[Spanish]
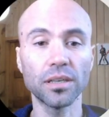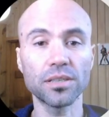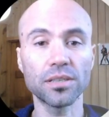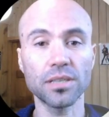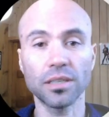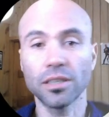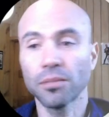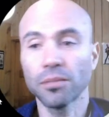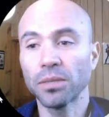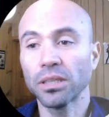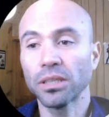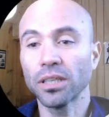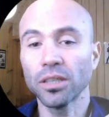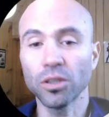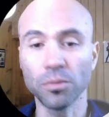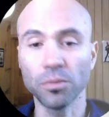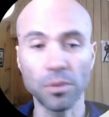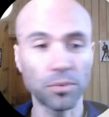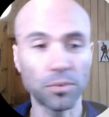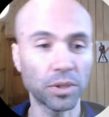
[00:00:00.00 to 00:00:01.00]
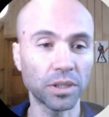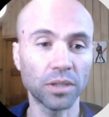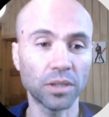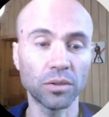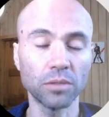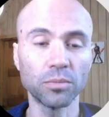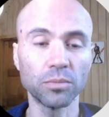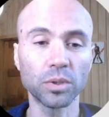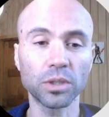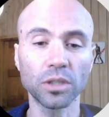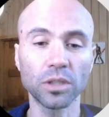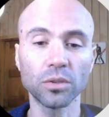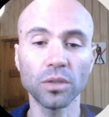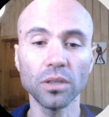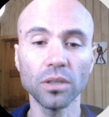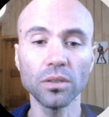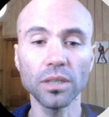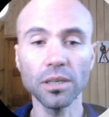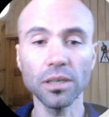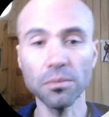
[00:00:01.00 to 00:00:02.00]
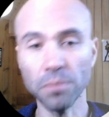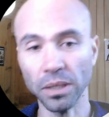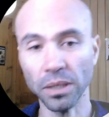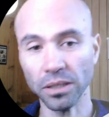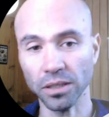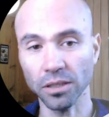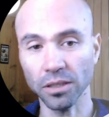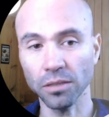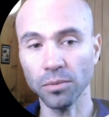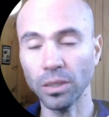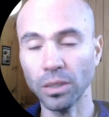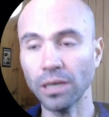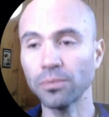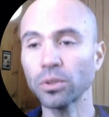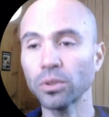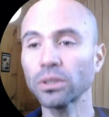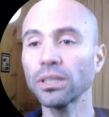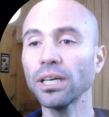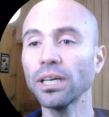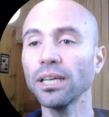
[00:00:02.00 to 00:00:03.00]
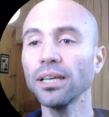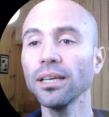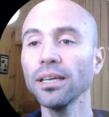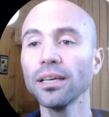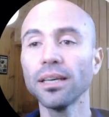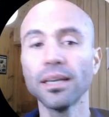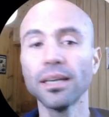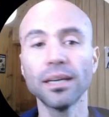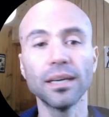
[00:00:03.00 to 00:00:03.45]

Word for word: exactamente a esto mismo que te estoy mostrando ahora, partiendo por la portada.